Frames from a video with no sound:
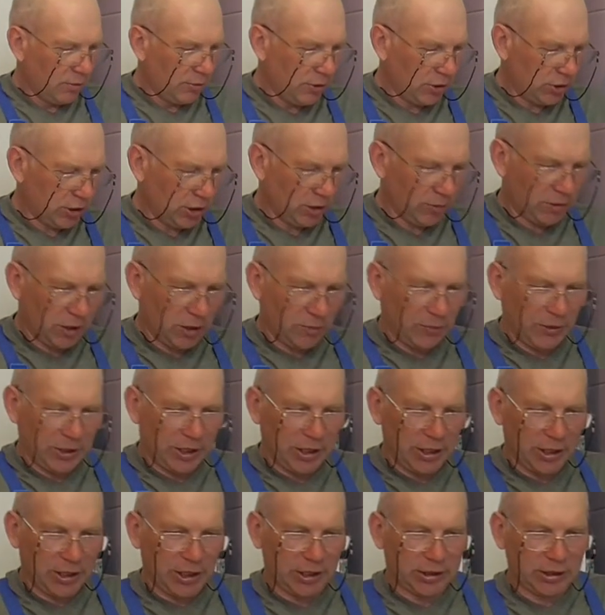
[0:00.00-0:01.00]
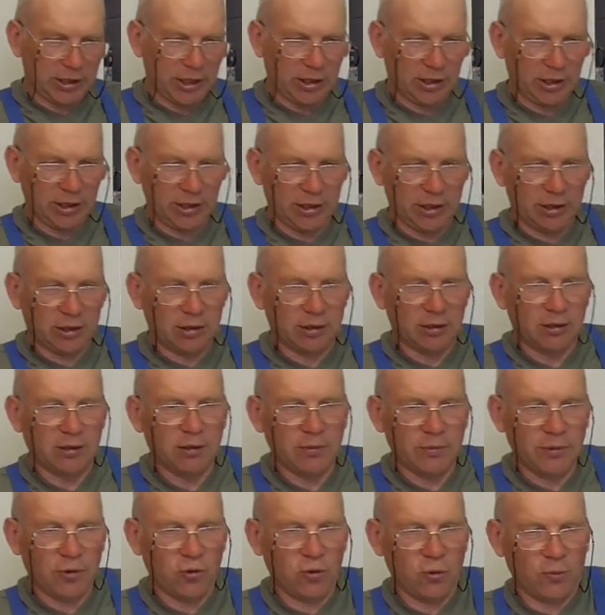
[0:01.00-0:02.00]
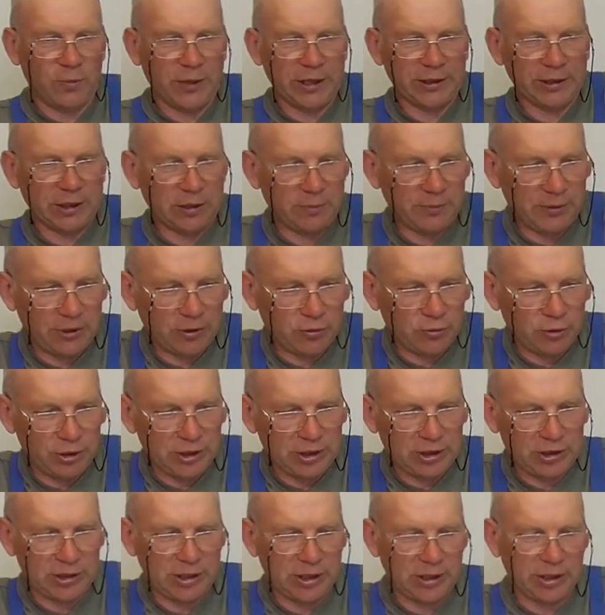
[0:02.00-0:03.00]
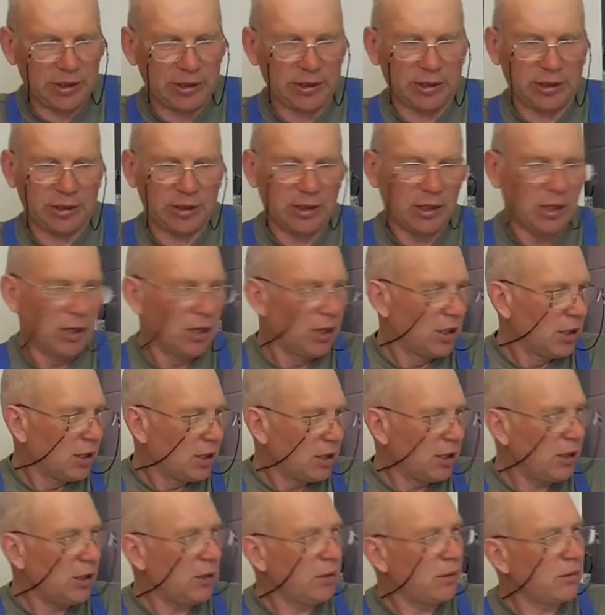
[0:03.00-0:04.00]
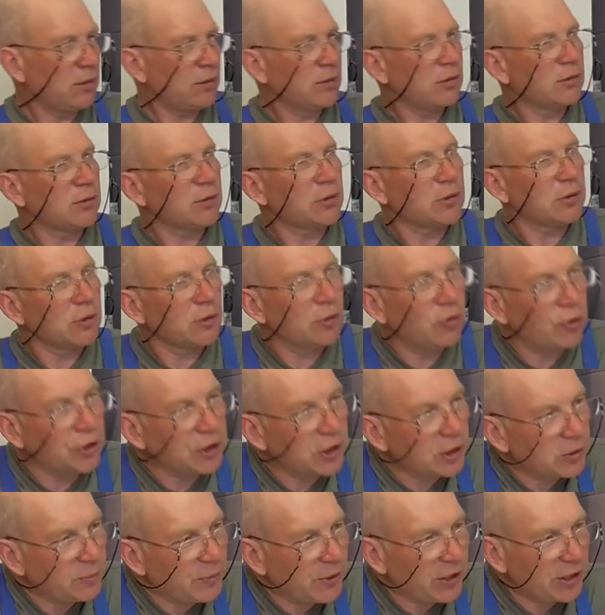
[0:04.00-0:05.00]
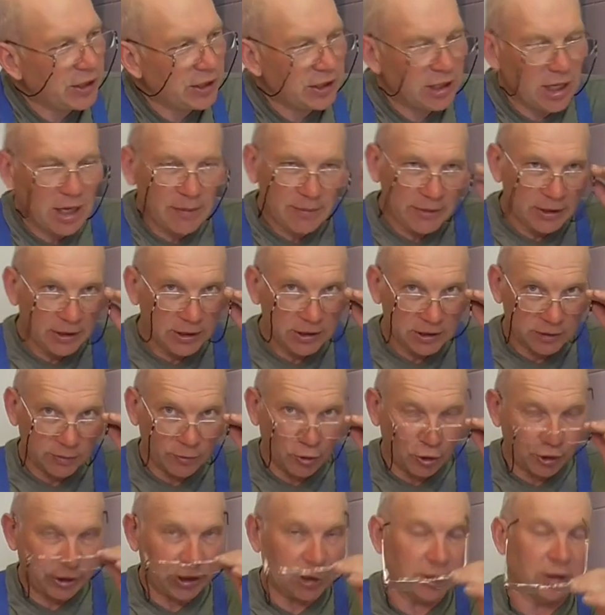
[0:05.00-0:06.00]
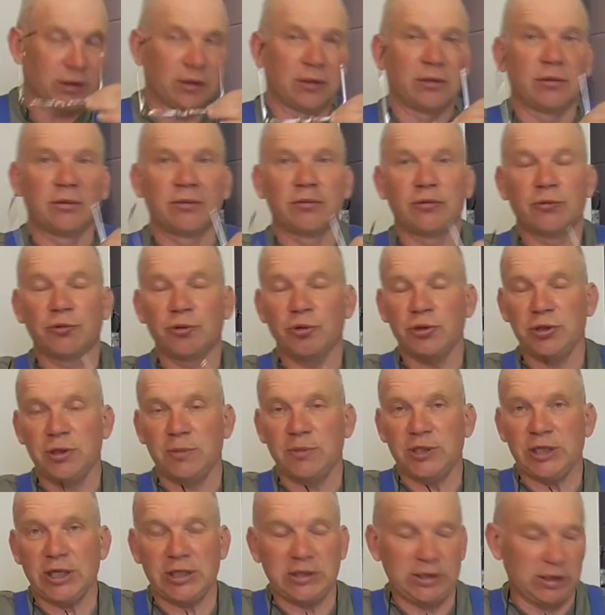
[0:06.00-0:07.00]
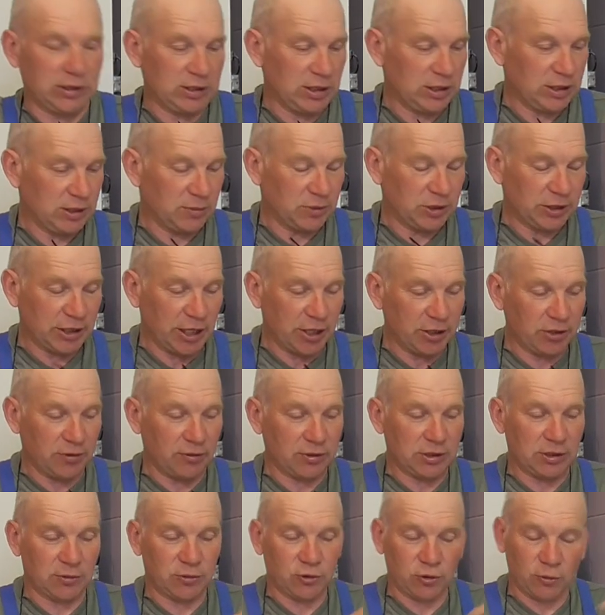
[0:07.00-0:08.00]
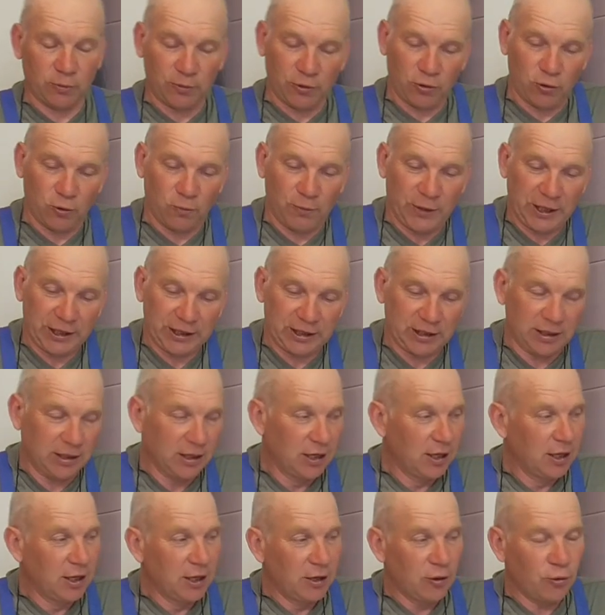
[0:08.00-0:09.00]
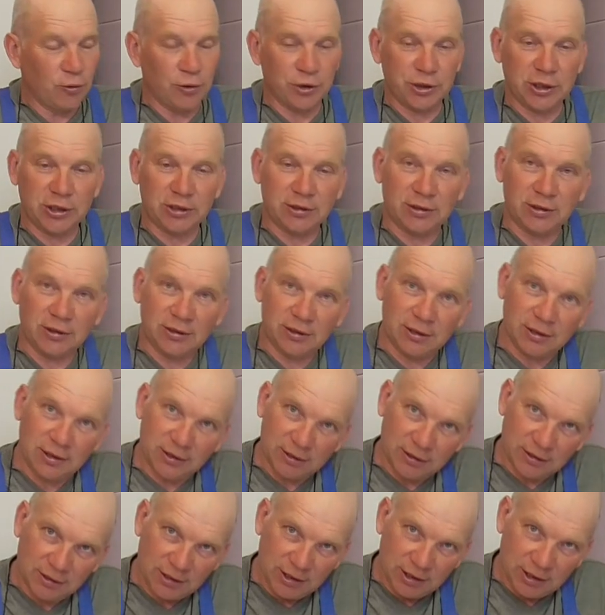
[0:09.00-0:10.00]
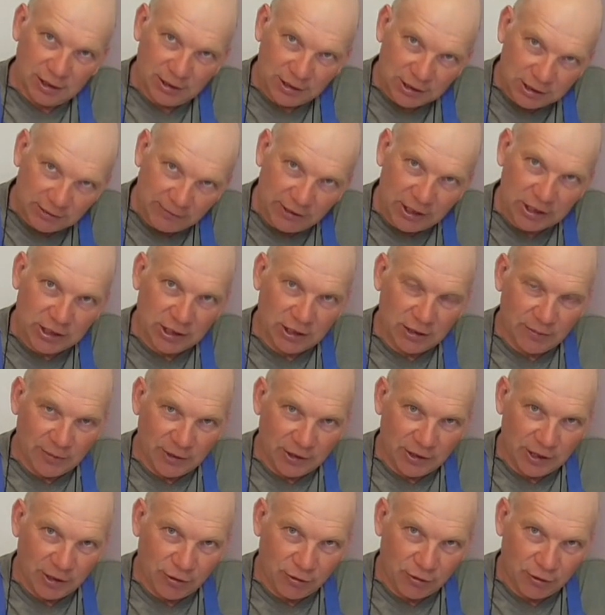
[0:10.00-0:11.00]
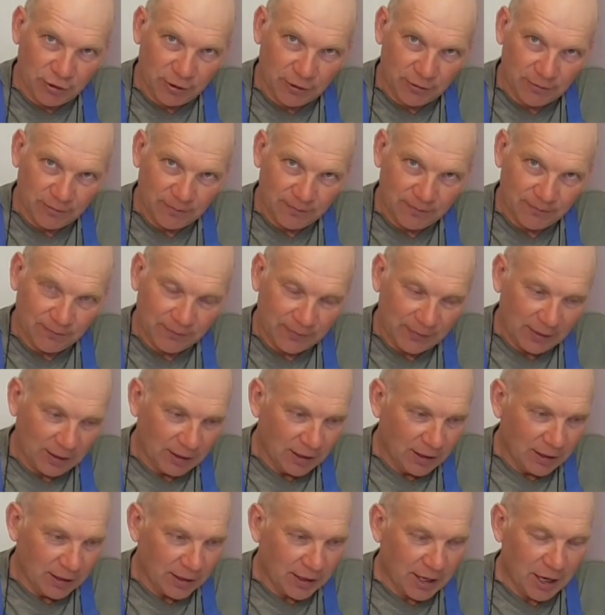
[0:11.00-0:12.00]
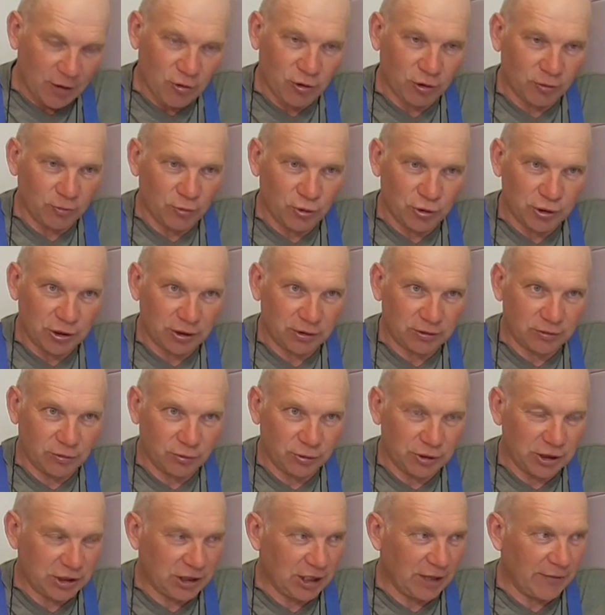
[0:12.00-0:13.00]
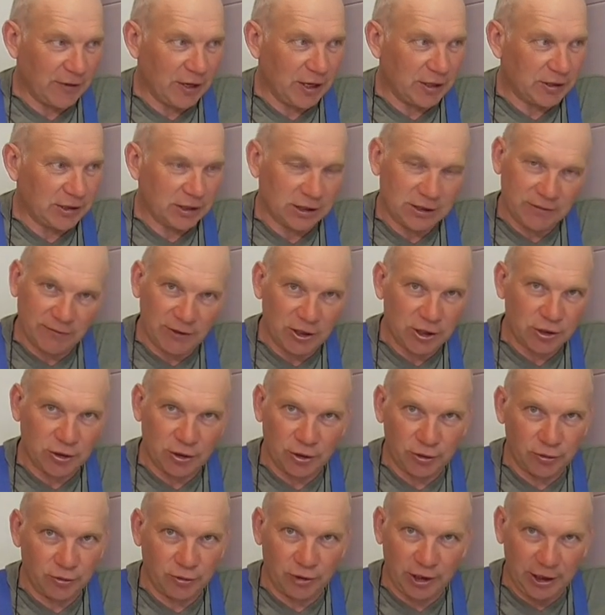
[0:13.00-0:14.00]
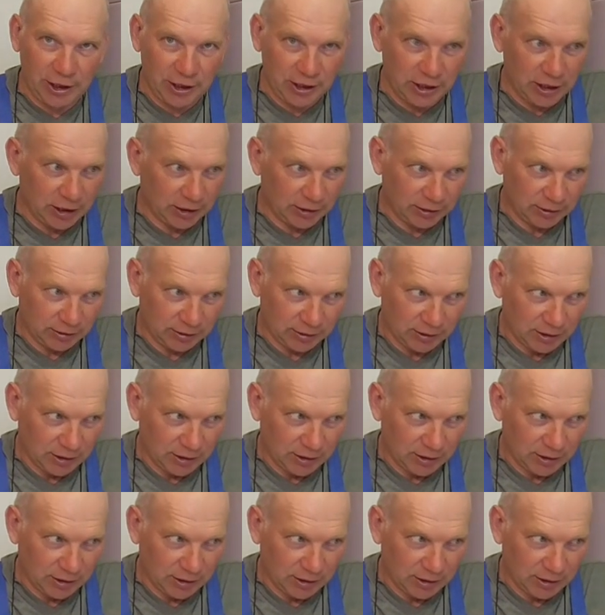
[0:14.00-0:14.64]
Перед тем, как приехать на рынок, покупатель приходит на рынок и ходит по рядам и смотрит. Мы очень часто с этим сталкиваемся, что покупатель хочет свежее молоко. Как он может удостовериться, свежее оно или нет?